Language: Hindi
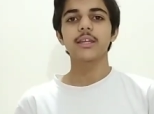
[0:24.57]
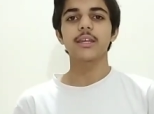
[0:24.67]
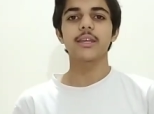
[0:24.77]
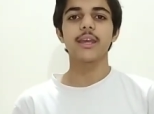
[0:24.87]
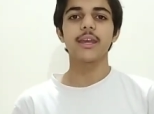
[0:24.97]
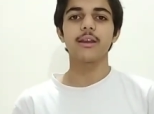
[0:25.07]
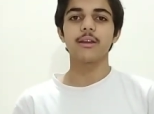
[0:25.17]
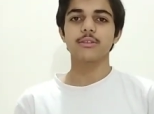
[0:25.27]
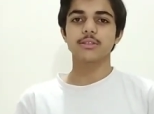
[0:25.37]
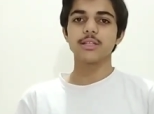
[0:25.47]
कि ये
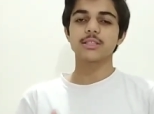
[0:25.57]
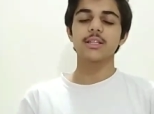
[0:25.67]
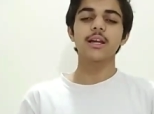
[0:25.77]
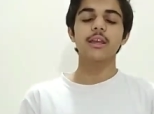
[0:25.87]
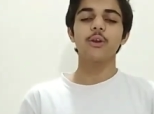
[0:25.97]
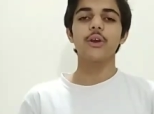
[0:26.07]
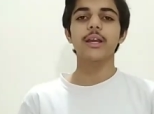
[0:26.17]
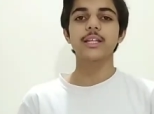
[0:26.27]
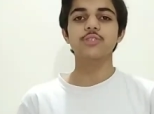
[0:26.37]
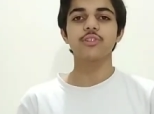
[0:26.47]
सिलसिला क्या हुआ
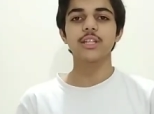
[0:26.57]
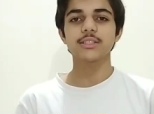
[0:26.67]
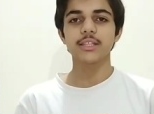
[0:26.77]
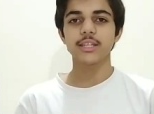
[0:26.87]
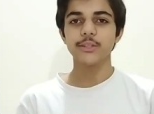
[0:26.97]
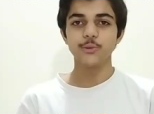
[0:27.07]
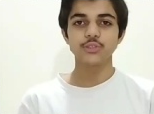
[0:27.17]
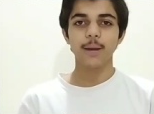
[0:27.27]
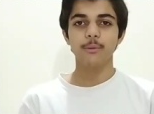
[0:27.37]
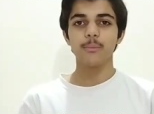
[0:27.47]
है किस वजह से ये
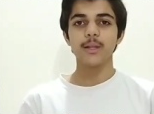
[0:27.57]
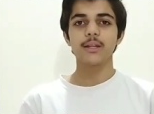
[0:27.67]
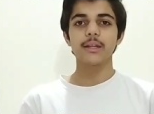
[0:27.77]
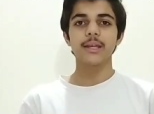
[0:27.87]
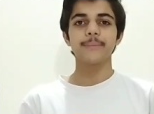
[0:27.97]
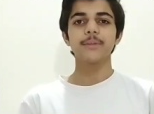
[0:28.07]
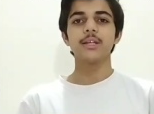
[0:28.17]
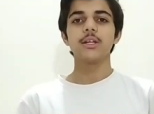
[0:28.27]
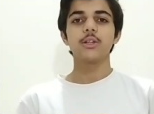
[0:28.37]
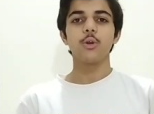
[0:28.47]
न्यूज़ आपको मिल रही है
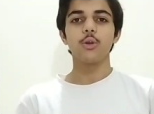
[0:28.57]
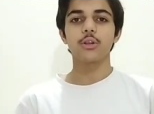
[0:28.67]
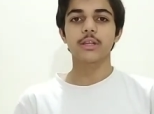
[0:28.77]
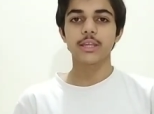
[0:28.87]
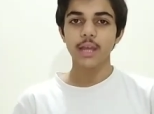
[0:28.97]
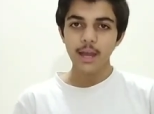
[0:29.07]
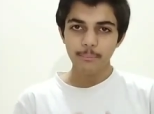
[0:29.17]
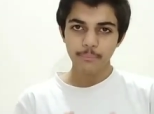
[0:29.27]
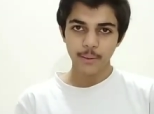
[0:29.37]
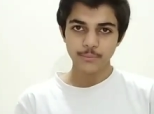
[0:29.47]
और क्या
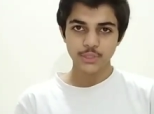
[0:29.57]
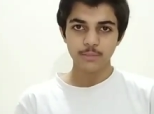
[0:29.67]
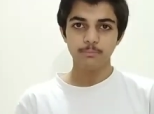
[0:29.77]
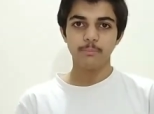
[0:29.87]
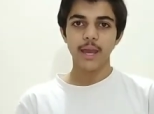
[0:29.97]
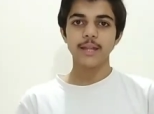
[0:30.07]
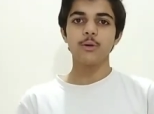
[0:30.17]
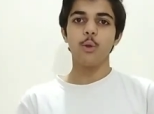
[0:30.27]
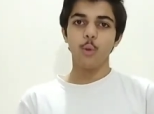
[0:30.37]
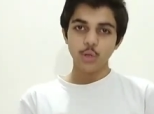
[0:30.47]
पबजी
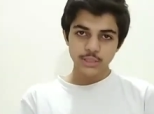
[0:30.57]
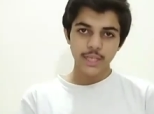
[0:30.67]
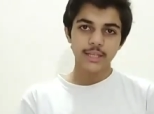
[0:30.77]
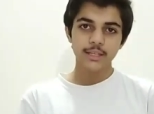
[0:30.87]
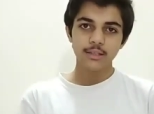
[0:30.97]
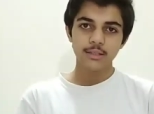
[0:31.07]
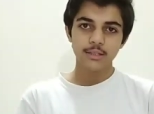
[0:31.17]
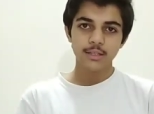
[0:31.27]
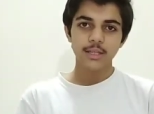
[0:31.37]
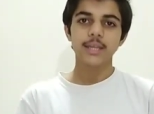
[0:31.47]
बैन हो जाएगी
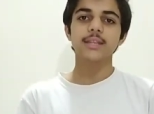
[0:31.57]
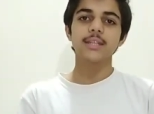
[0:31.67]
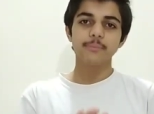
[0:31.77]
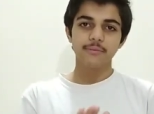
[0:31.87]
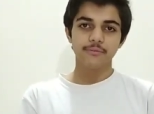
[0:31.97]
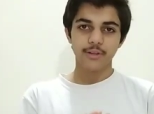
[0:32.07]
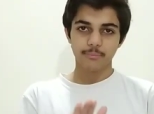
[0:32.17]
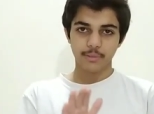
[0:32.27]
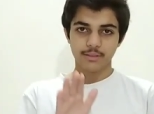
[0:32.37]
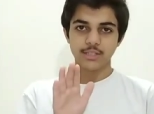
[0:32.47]
कितने
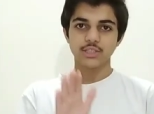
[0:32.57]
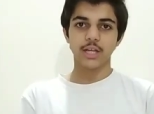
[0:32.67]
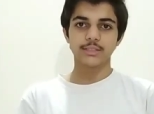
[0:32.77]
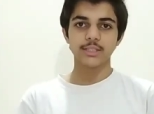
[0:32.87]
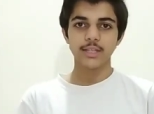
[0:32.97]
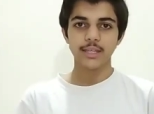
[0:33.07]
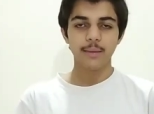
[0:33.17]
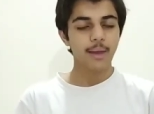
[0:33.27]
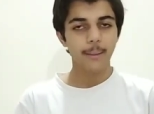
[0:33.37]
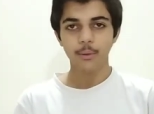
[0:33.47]
परसेंट चांसेस है
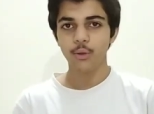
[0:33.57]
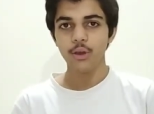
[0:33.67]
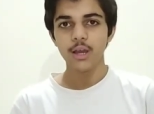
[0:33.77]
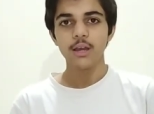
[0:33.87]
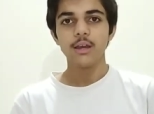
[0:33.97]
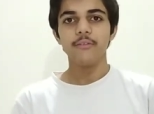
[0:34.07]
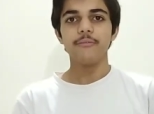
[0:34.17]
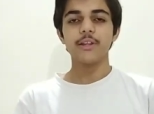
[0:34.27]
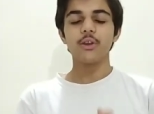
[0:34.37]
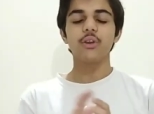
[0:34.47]
ये मैं आपको
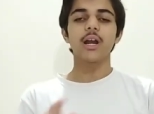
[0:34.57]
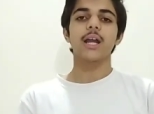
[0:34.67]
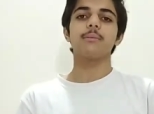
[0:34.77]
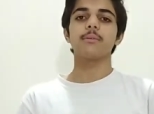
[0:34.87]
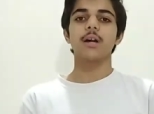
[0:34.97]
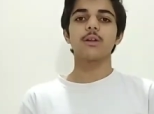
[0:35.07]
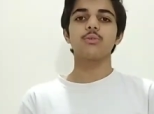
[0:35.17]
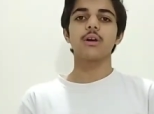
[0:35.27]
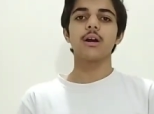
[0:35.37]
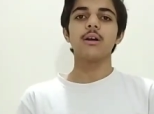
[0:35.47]
वीडियो के आखिर में बता
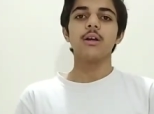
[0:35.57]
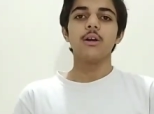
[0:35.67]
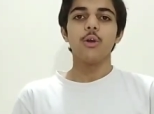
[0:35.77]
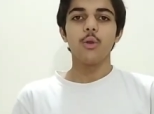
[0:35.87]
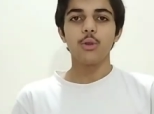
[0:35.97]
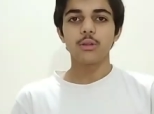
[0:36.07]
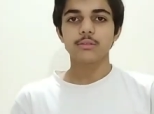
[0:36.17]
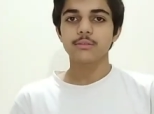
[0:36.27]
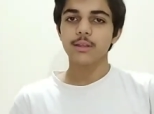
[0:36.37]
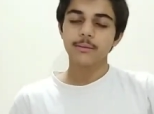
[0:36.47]
दूंगा और
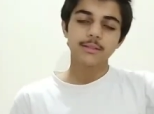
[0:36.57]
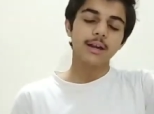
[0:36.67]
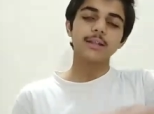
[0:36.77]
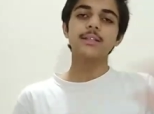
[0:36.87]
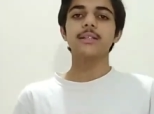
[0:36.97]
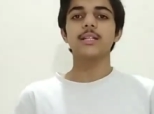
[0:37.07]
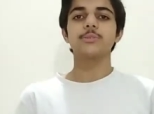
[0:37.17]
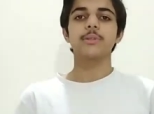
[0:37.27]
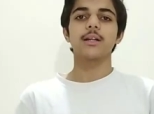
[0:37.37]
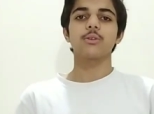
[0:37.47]
सारी
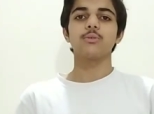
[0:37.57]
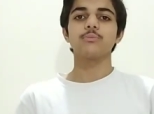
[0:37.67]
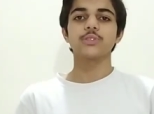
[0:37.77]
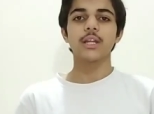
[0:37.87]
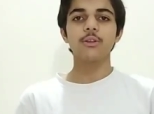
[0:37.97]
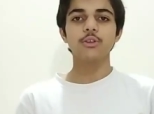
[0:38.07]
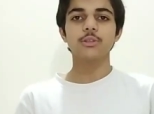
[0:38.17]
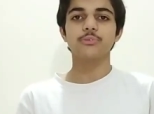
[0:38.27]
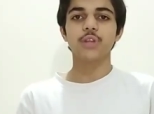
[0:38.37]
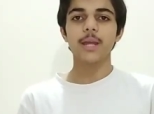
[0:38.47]
डिटेल्स बताता हूँ चैनल को
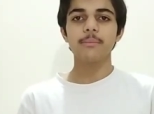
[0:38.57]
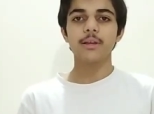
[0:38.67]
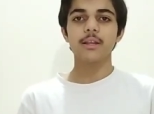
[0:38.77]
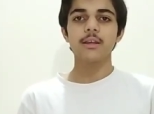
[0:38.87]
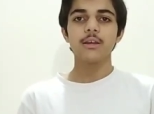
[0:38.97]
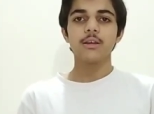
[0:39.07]
सब्सक्राइब करें